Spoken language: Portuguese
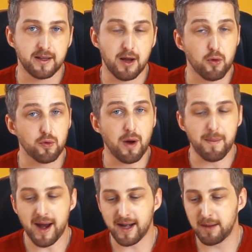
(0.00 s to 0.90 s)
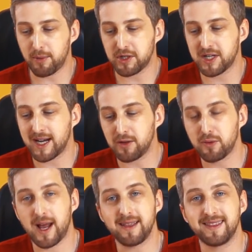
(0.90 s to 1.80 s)
De acordo com a marca, ele pode chegar a
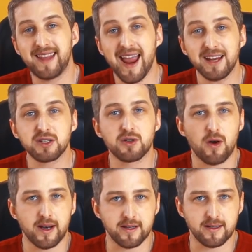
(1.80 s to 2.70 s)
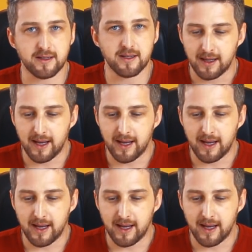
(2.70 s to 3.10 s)
durar 10 horas.